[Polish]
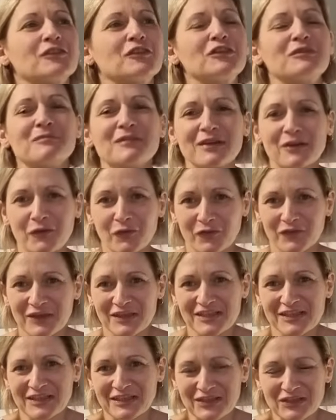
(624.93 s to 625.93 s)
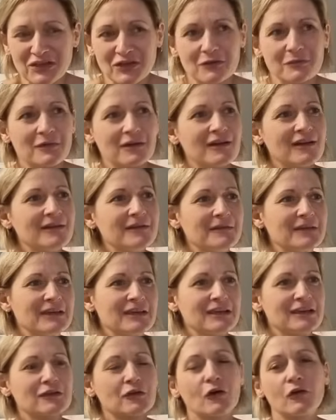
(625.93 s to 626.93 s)
No i my również liczymy
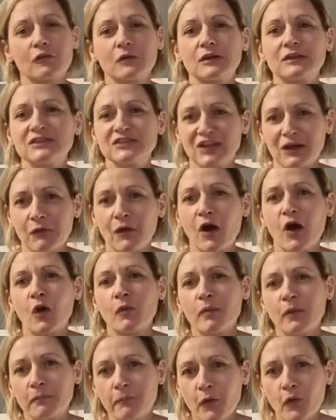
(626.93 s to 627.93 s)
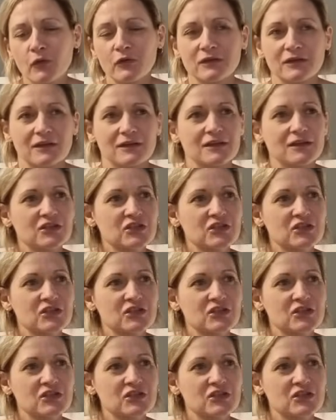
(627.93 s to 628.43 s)
i to działa obopólnie.